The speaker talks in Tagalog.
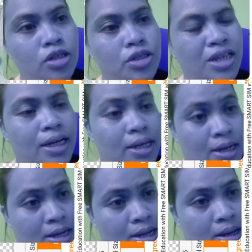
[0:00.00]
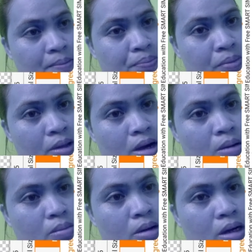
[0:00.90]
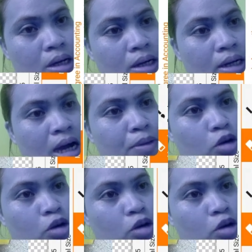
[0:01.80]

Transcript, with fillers: dyan. Um, ang ginagamit ko